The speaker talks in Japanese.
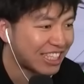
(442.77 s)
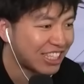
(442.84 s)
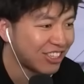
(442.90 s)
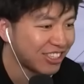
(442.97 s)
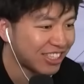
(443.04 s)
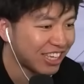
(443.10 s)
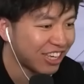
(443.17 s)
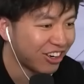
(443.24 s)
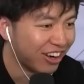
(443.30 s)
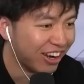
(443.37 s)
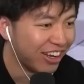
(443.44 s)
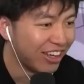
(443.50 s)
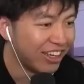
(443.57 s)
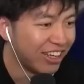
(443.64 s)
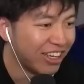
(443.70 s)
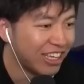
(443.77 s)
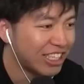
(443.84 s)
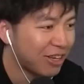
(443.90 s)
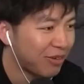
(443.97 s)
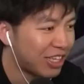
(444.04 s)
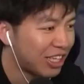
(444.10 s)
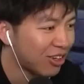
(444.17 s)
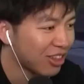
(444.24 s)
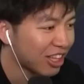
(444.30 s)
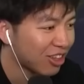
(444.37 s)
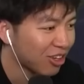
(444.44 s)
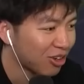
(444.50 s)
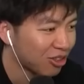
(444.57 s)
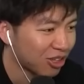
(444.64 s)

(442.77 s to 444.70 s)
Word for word: 強すぎるしかも拾った時